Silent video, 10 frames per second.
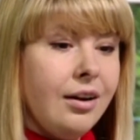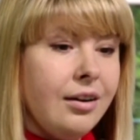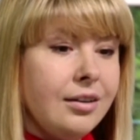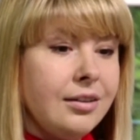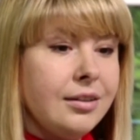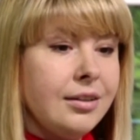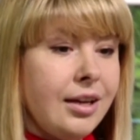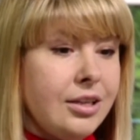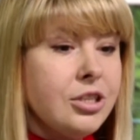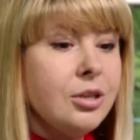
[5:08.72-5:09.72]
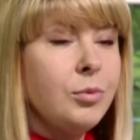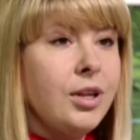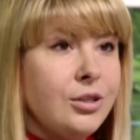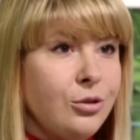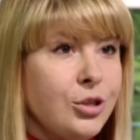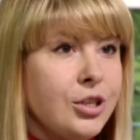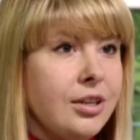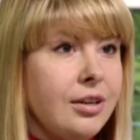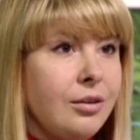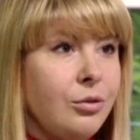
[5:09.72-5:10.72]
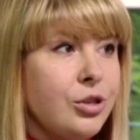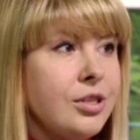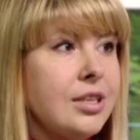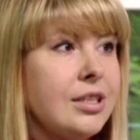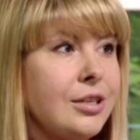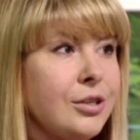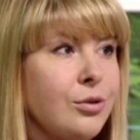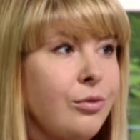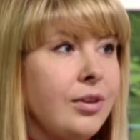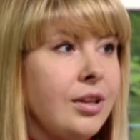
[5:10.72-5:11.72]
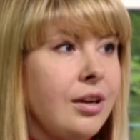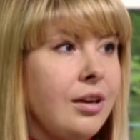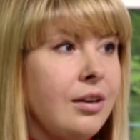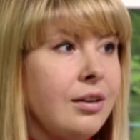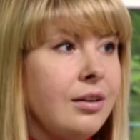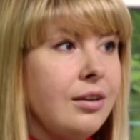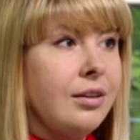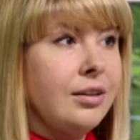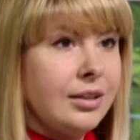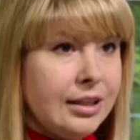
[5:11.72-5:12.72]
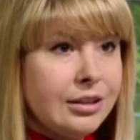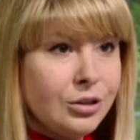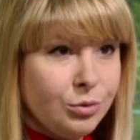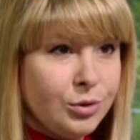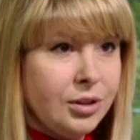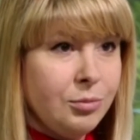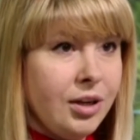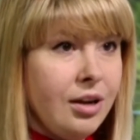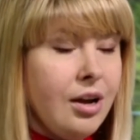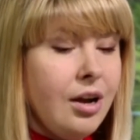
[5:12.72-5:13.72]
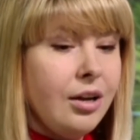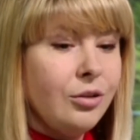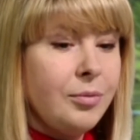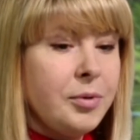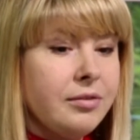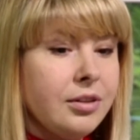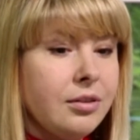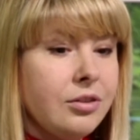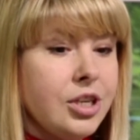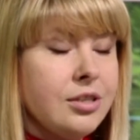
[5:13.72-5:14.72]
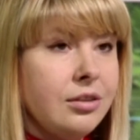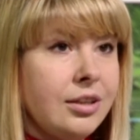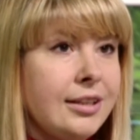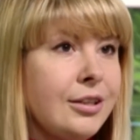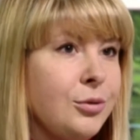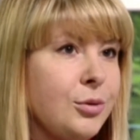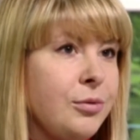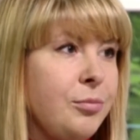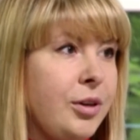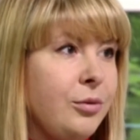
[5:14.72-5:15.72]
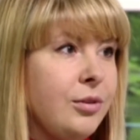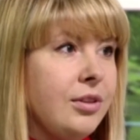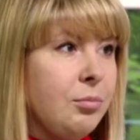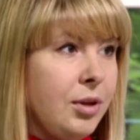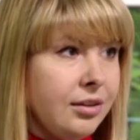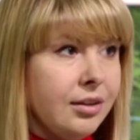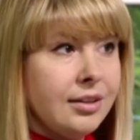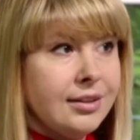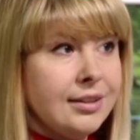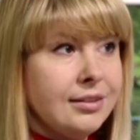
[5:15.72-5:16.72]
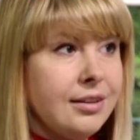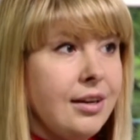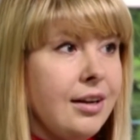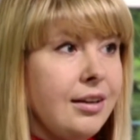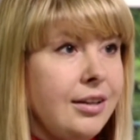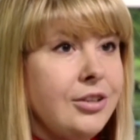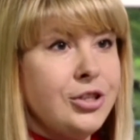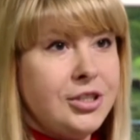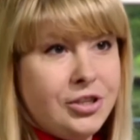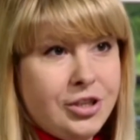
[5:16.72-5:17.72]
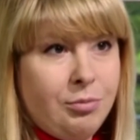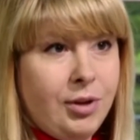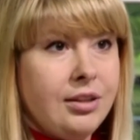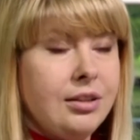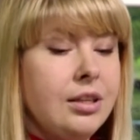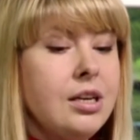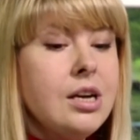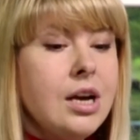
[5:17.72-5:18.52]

Э, конечно, молодежь э, очень заинтересована интернет-ресурсами. Но, ну, во-первых, часть интернет-ресурсов переходит на платный контент или частично платный, да?